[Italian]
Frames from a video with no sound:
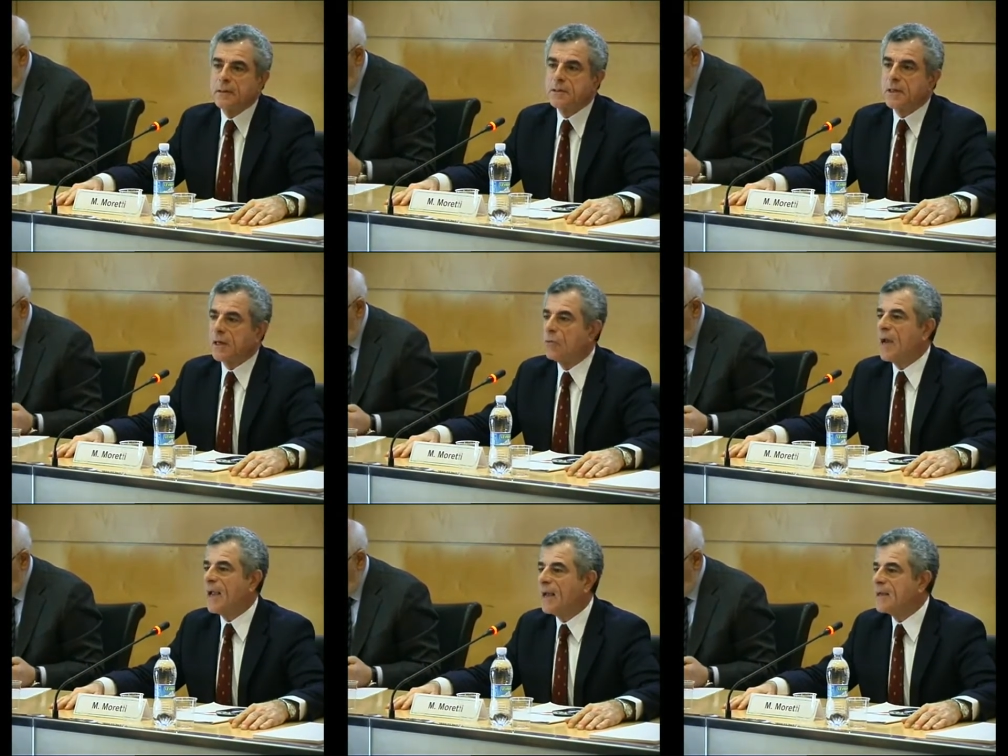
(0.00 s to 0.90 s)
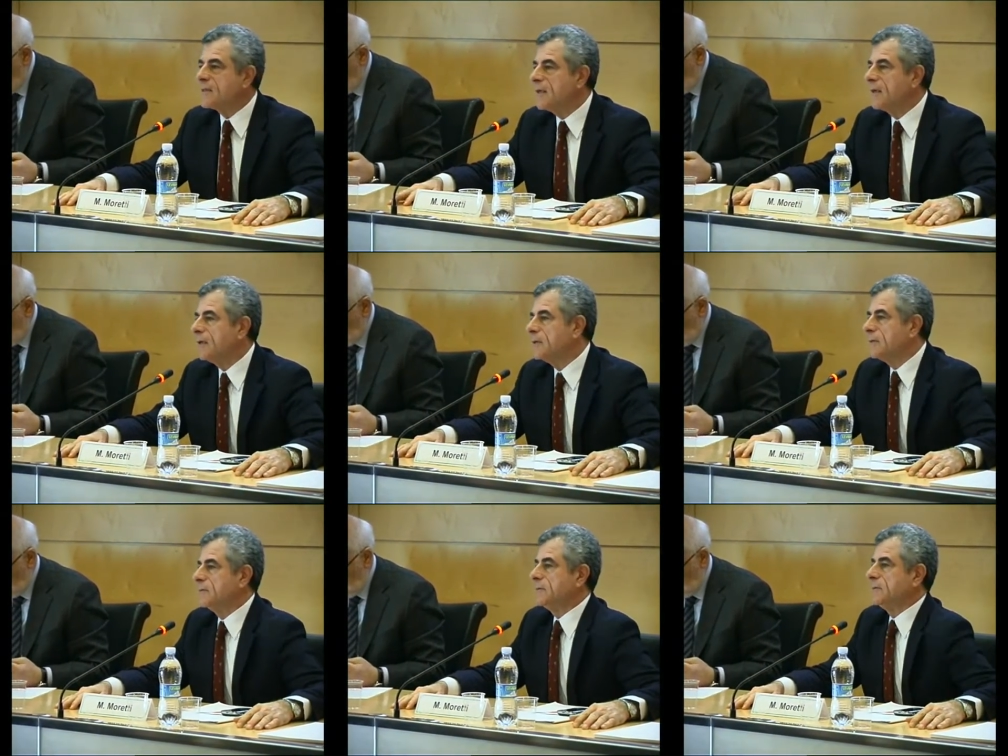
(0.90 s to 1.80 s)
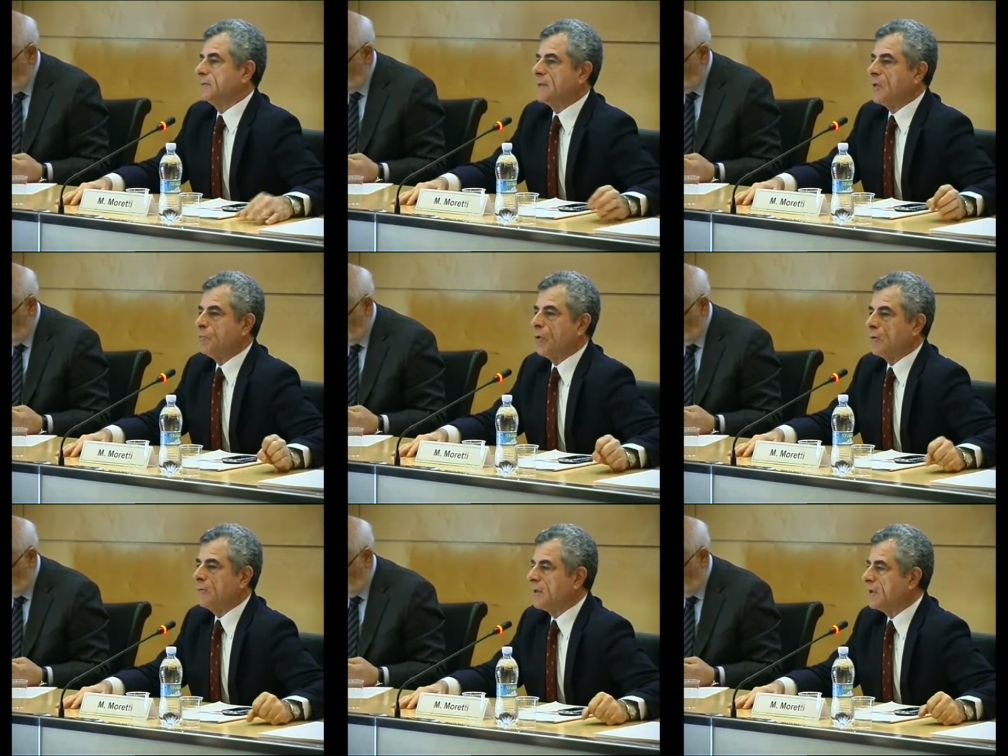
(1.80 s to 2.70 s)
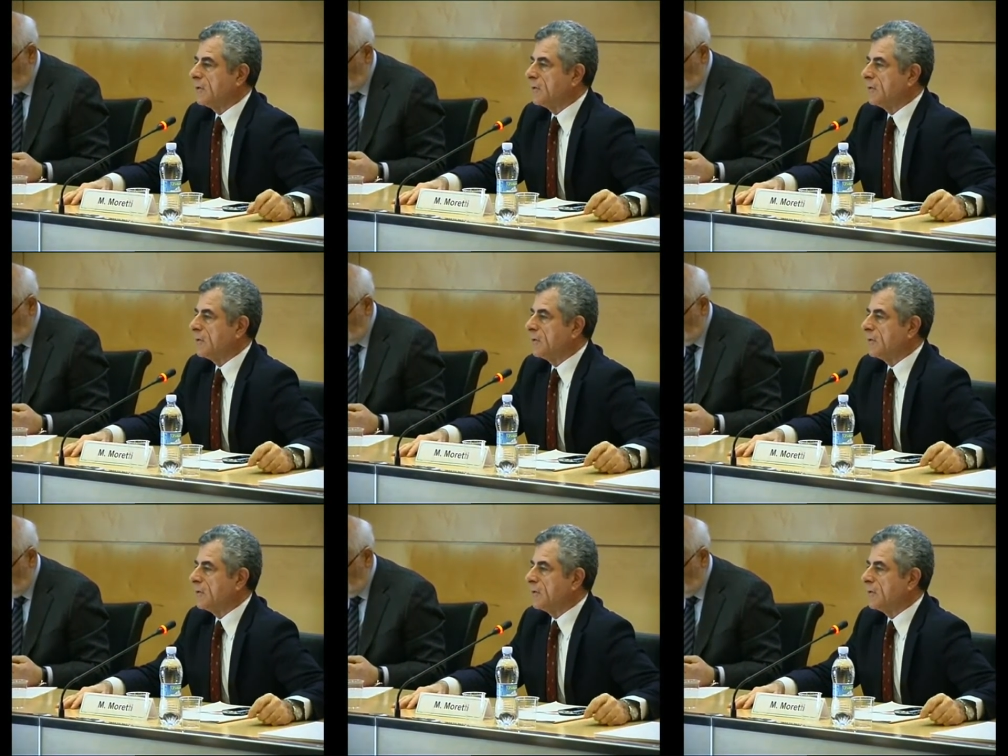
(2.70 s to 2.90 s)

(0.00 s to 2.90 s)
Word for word: c'era una casa dei poveri,